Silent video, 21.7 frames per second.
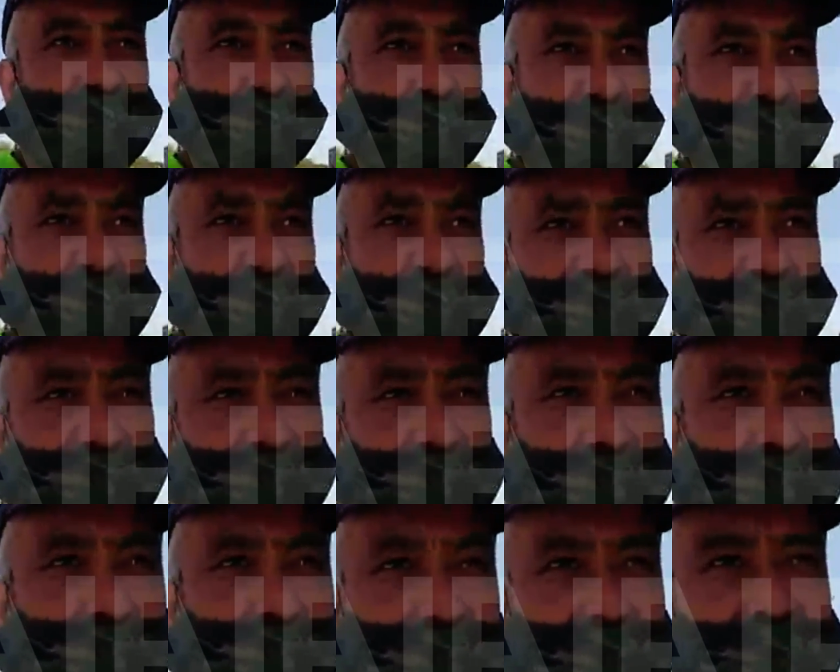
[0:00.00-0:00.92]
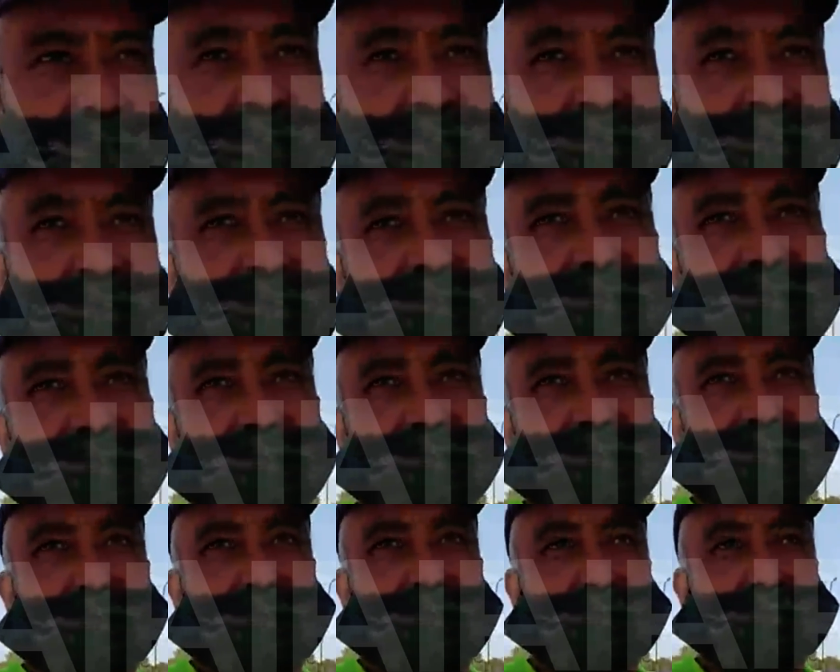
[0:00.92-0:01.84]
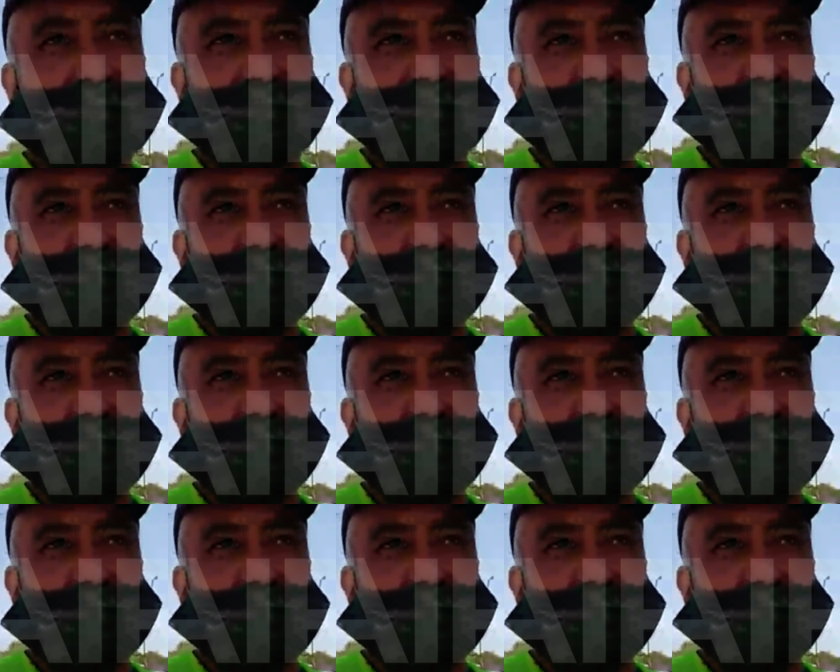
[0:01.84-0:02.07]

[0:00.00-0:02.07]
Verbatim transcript: eh, por un lado mejor para probar,